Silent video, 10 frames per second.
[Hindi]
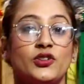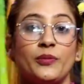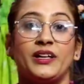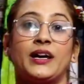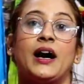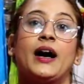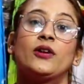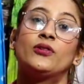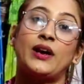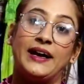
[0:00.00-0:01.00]
जो मैं दिखा
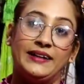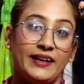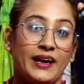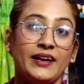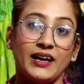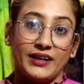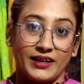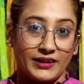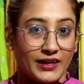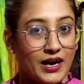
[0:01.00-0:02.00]
रही हूँ नाइनटी नाइन
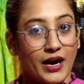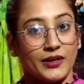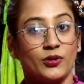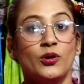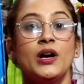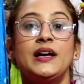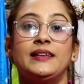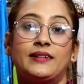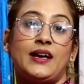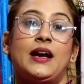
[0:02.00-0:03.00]
अंडर दिखा रही हूँ
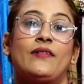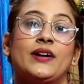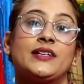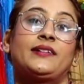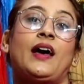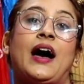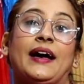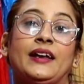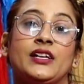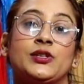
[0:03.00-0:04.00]
इसके अलावा जैसे
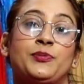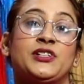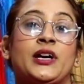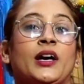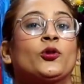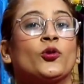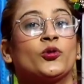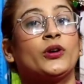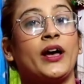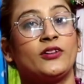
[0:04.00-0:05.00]
हाई रेंज में चाहिए दो
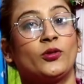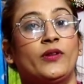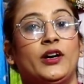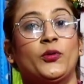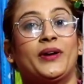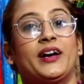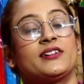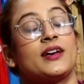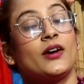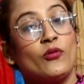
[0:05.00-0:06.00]
सौ ढाई सौ वाले दुपट्टे
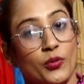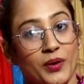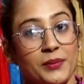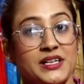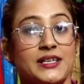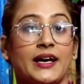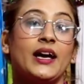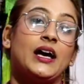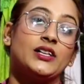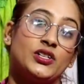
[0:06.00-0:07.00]
चाहिए वो भी मिल
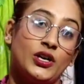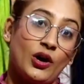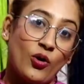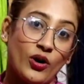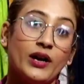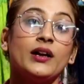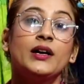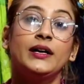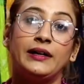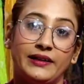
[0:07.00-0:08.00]
जाएंगे अच्छी और
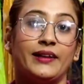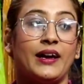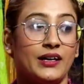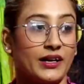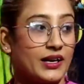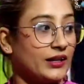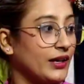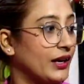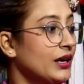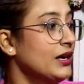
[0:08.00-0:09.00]
डिजाइनर के
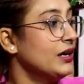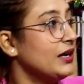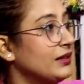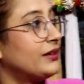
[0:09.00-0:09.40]
अंदर बिल्कुल सही